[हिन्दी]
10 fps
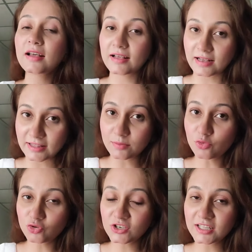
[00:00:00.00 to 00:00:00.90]
ख़त्म
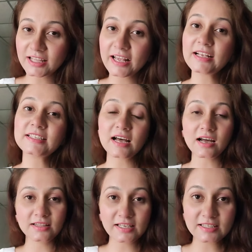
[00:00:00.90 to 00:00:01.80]
हो जाते हैं
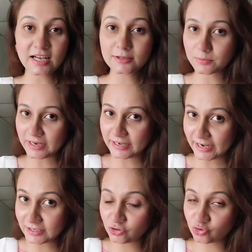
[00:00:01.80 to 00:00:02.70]
साथ ही साथ स्प्लिट
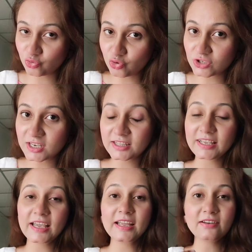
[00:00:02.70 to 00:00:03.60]
एंड शुरू हो जाते
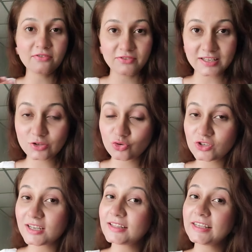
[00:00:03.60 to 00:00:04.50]
हैं रफनेस हो
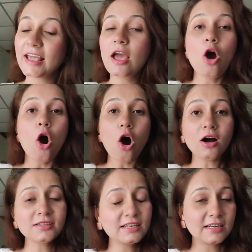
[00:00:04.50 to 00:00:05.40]
जाती है
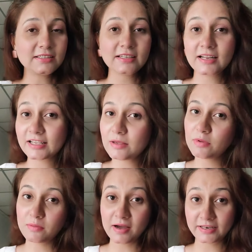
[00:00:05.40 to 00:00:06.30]
और तरह तरह की
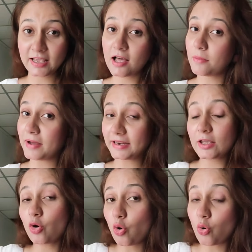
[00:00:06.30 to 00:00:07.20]
बीमारियां हमारे
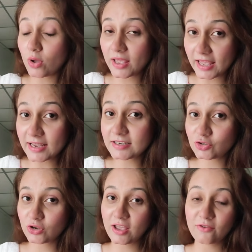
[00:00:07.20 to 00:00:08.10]
हेयर्स
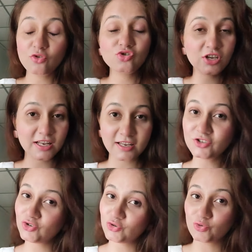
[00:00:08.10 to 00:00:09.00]
जो है वो छिलना
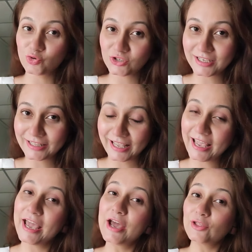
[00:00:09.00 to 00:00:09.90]
शुरू हो जाते हैं
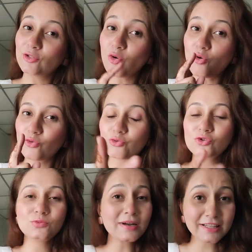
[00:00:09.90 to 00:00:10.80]
तो
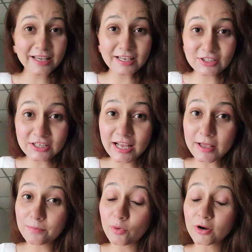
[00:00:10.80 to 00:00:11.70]
कुछ बातें हैं जिनका
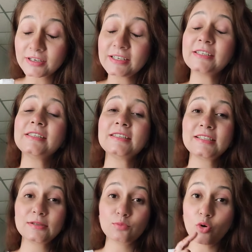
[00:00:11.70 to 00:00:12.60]
इम्पोर्टेंस
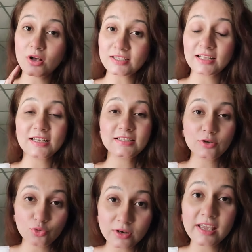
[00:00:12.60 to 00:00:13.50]
बहुत ज़्यादा
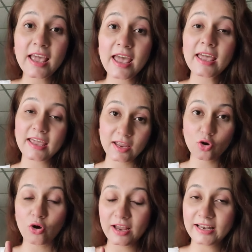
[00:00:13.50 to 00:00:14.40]
ज़रूरी है हेयर
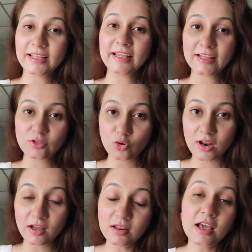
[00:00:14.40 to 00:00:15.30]
ऑयलिंग के
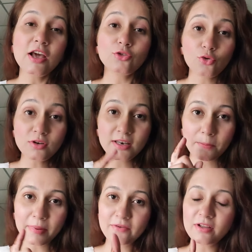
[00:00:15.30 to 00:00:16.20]
दौरान तो
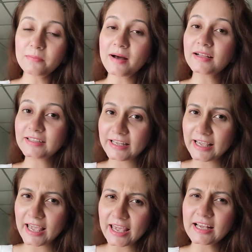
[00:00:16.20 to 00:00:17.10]
नंबर वन बात
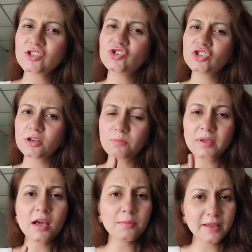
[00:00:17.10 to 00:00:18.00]
यह है कि जब
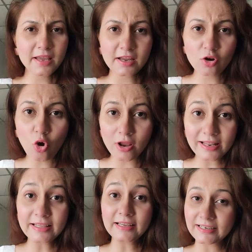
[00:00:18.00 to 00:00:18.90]
भी आपने हेयर
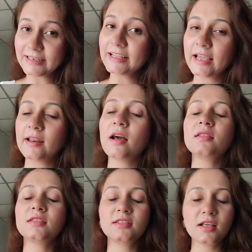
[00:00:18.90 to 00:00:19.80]
ऑयलिंग करनी है ना
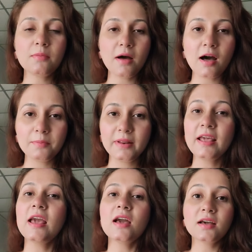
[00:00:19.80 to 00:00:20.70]
तब आपने
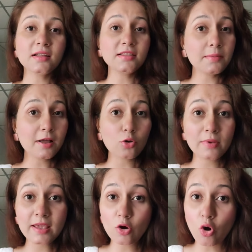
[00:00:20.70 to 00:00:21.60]
गंदे बालों
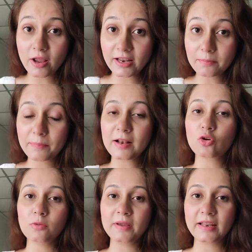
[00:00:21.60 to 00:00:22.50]
में ऑयलिंग
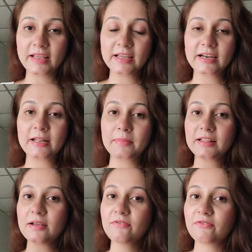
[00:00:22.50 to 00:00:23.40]
बिल्कुल भी नहीं करनी
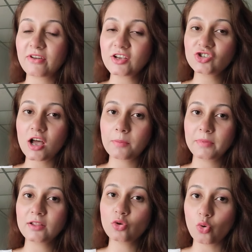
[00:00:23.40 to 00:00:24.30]
मतलब फ्रेश
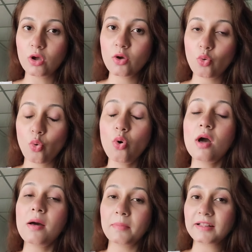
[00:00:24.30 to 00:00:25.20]
आपने धोए हों
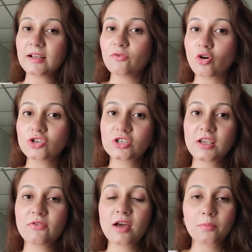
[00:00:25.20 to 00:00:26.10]
मतलब वॉश
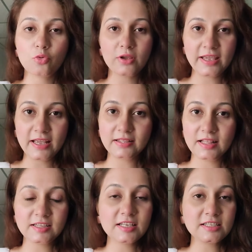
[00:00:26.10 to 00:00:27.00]
किए हुए आपको एक
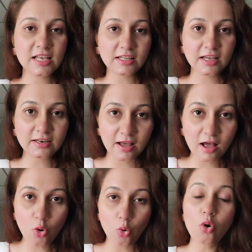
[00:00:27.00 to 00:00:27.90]
दिन से ज़्यादा ना
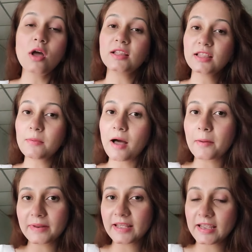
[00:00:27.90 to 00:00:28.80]
हो तब
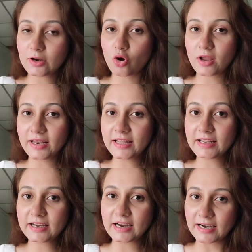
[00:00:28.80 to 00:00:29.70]
आपने हेयर ऑयलिंग
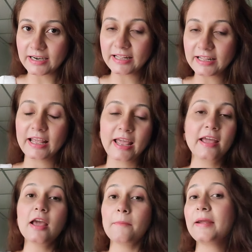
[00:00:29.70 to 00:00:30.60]
करनी है
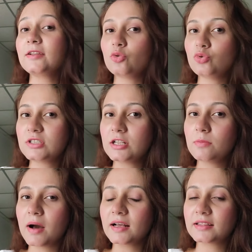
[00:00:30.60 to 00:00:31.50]
फिर दूसरी
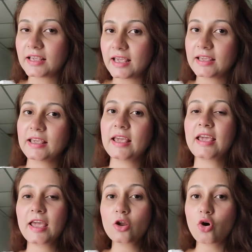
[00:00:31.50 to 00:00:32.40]
बात ये कि
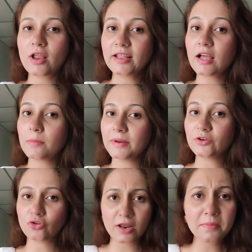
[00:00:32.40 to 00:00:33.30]
हेयर ऑयलिंग आपने
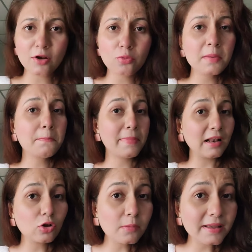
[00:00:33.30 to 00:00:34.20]
ड्राई बालों में
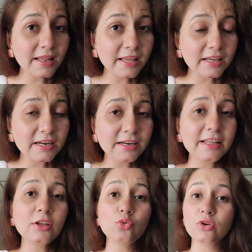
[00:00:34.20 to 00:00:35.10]
बिल्कुल भी नहीं
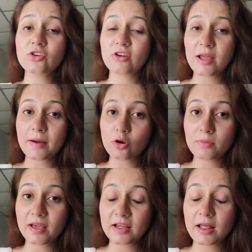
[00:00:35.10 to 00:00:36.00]
करनी क्योंकि ड्राई बालों
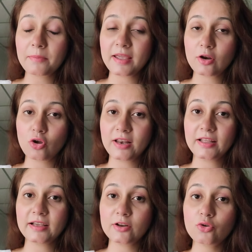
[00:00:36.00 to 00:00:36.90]
में अगर आप हेयर
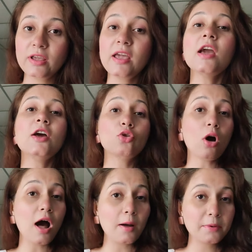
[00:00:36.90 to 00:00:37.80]
ऑयलिंग करोगे तो
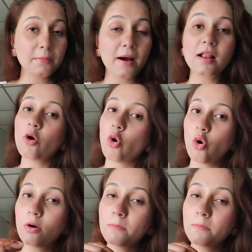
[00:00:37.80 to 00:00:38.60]
आपके बाल और